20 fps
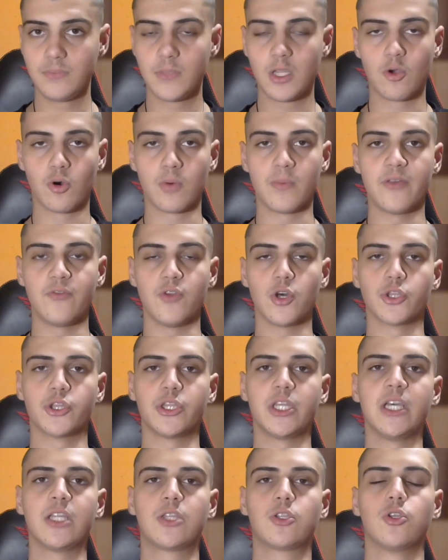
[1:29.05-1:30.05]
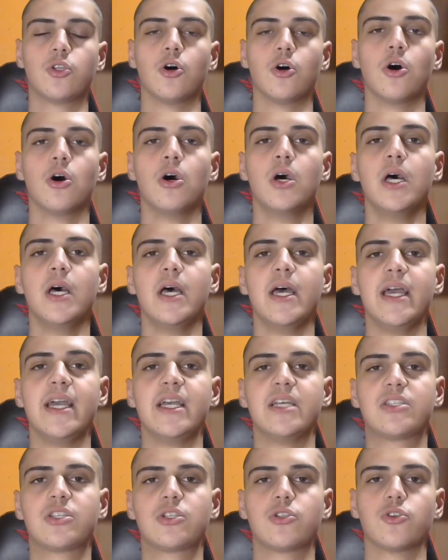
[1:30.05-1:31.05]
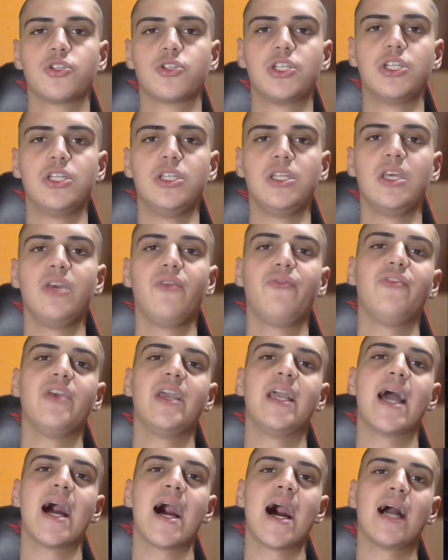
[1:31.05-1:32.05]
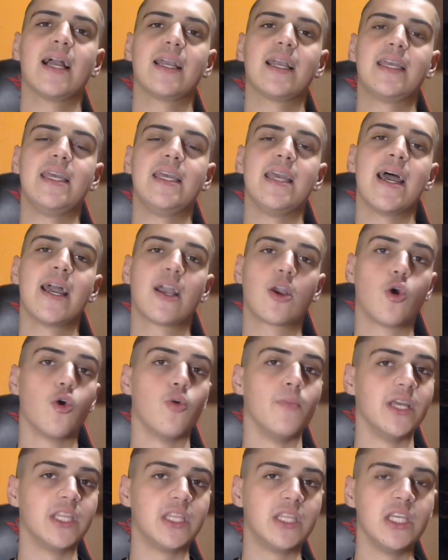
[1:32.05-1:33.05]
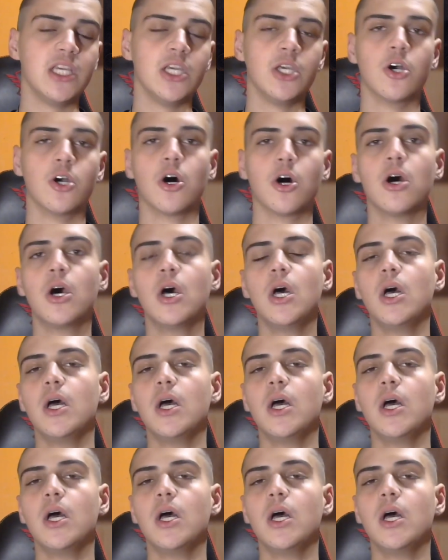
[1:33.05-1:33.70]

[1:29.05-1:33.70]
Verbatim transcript: Come vi ho detto, esso significa chi è come Dio